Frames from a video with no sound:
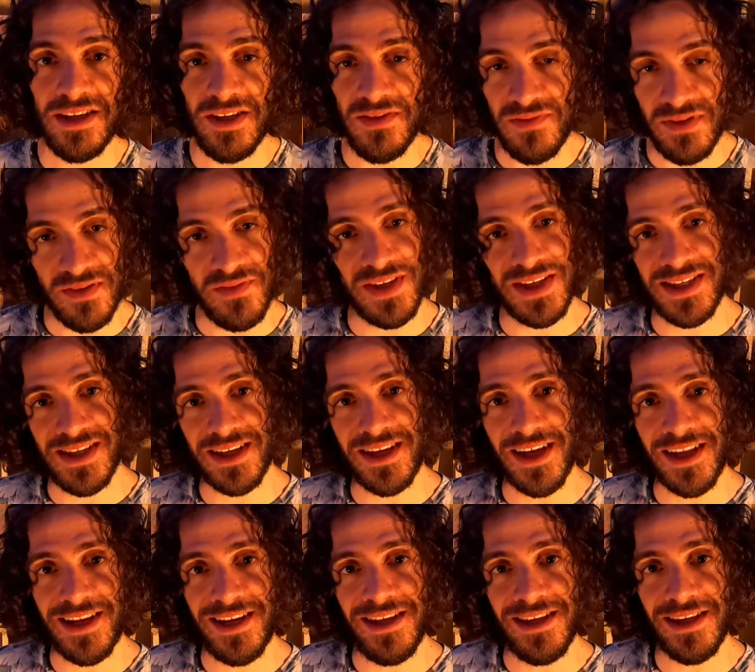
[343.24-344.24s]
il vient avec sa
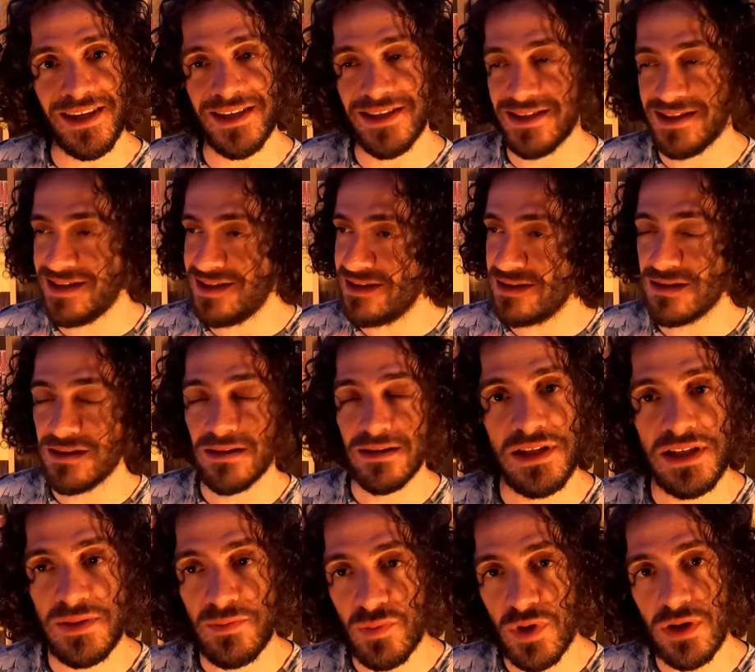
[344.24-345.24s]
Gatling et il dit
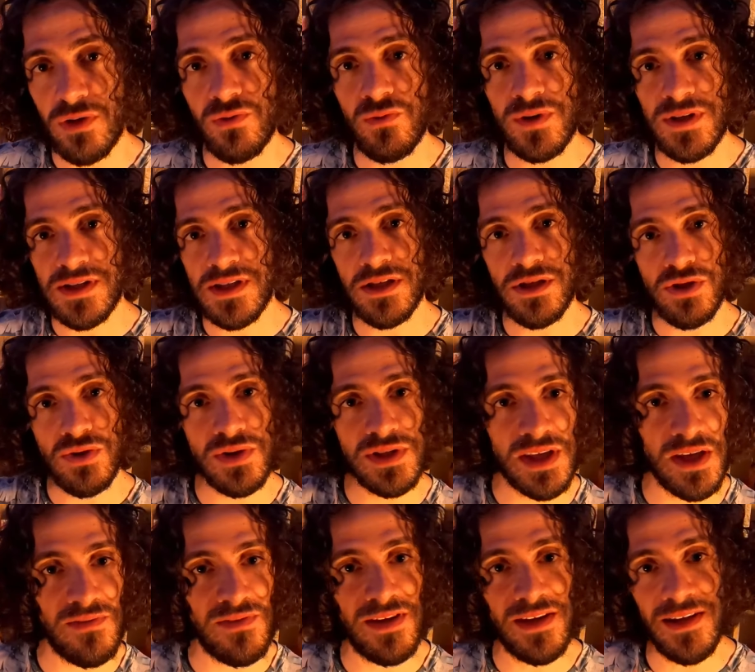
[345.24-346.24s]
Dites-moi où est cette chose
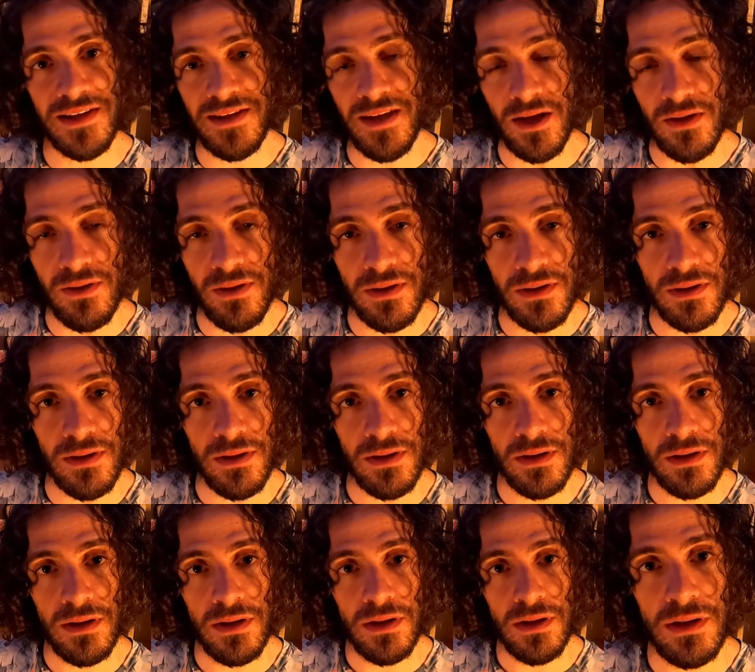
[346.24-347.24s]
qu'il y avait à l'intérieur,
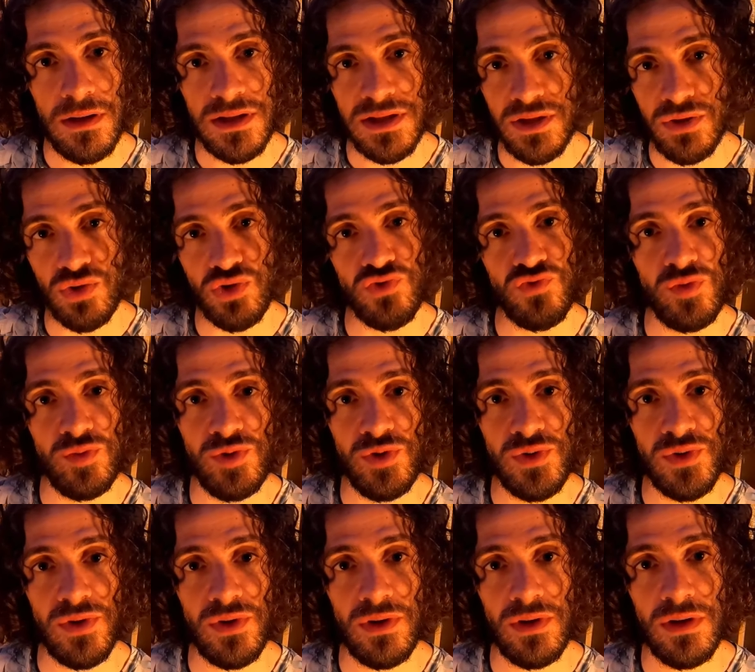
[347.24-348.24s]
sinon je vous
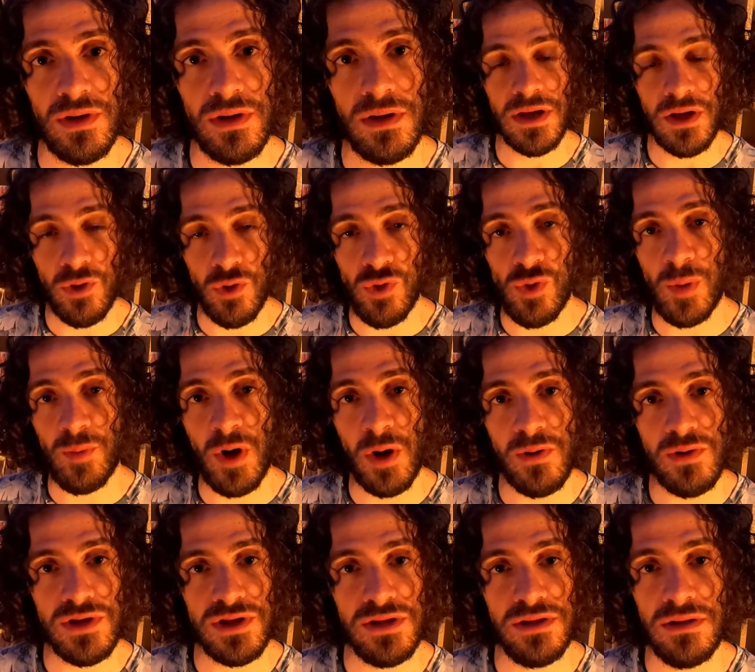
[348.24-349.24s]
bute. Et
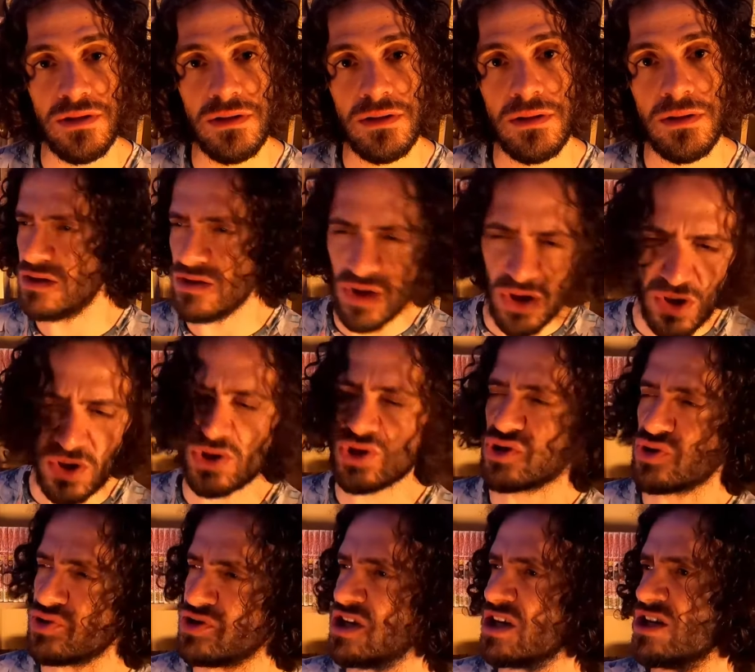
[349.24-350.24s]
Konohamaru il dit Non,
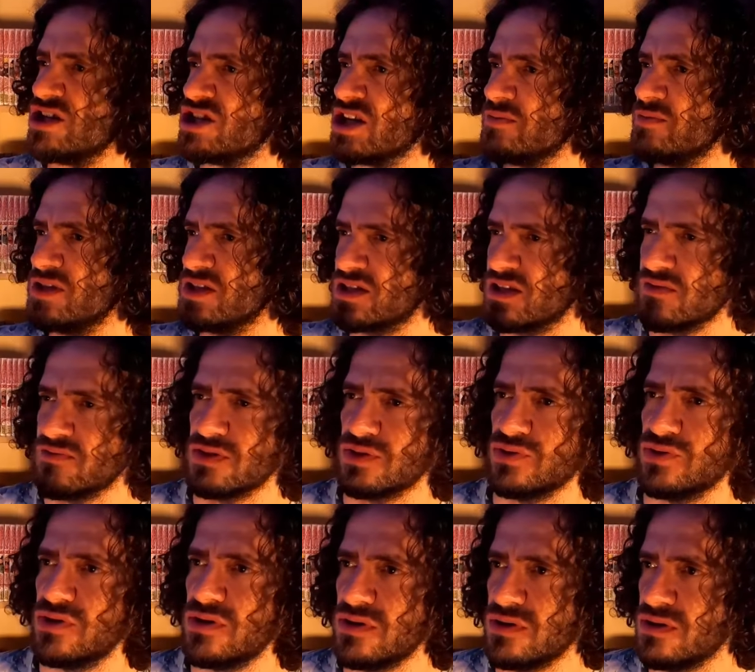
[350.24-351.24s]
je te dirai jamais ce qu'il y avait
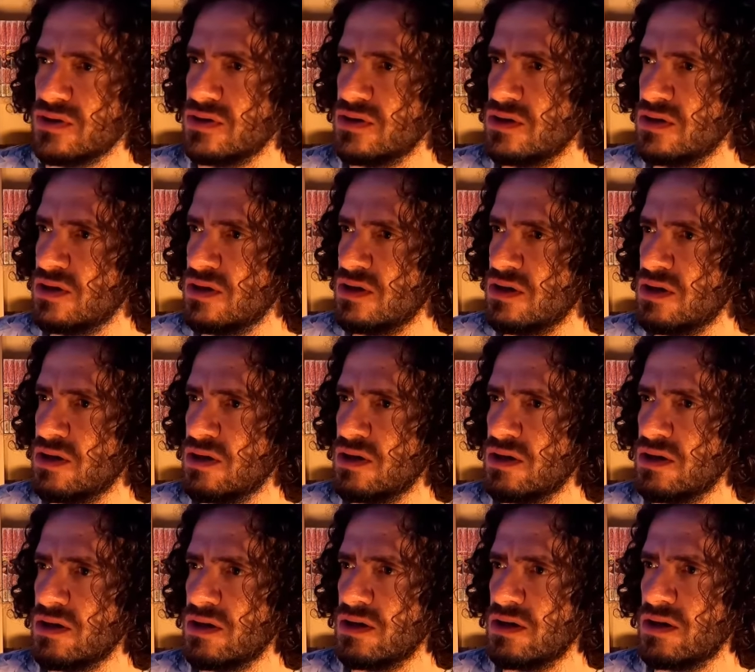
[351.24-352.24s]
dedans.
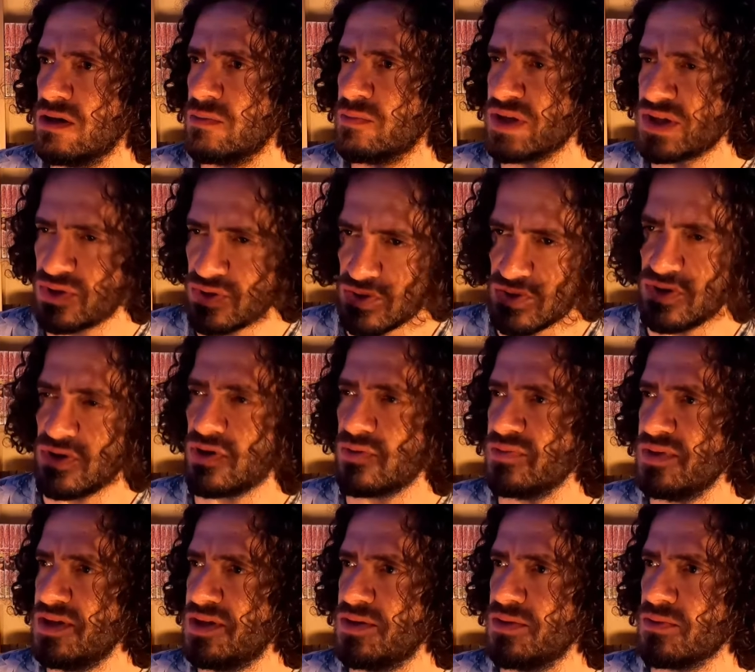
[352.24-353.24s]
Parce qu'on est en
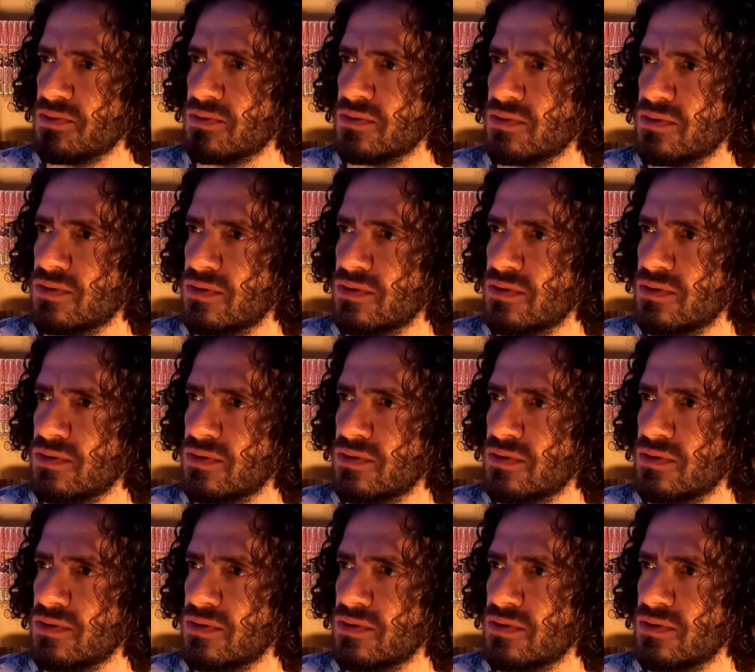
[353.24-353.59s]
mission.